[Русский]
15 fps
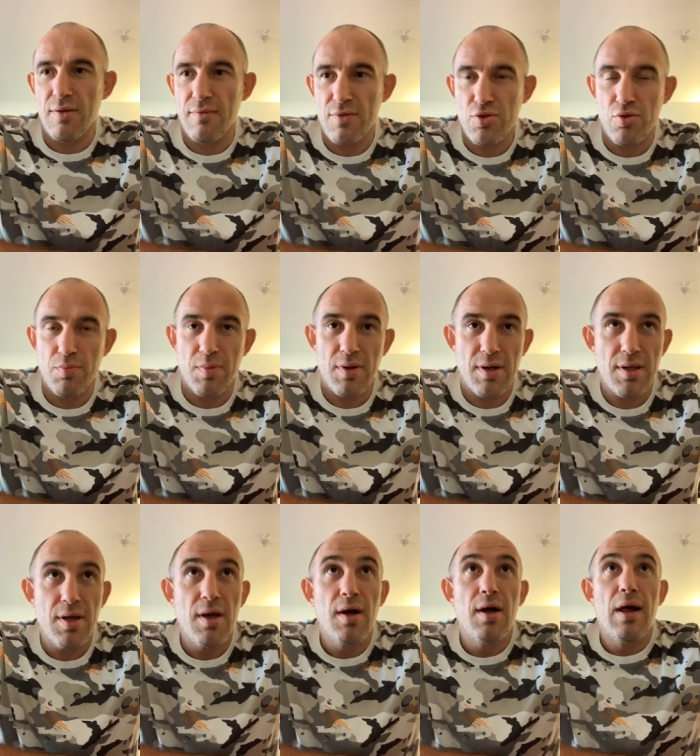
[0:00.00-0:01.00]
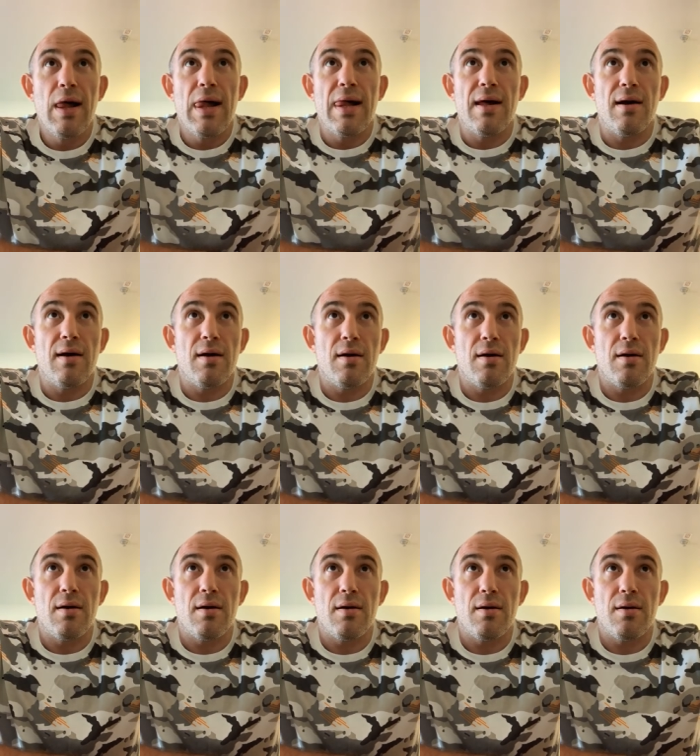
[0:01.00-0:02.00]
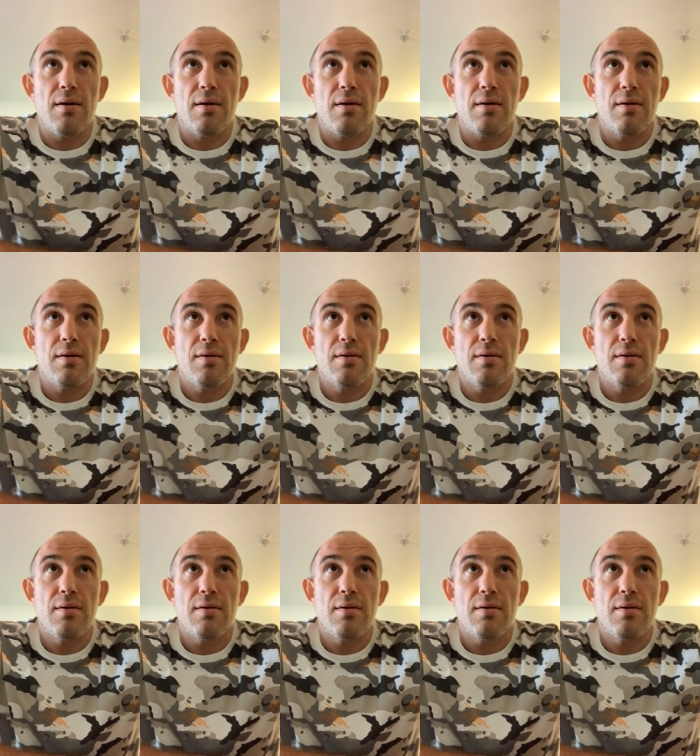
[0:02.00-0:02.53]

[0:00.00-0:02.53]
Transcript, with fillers: выступать, а,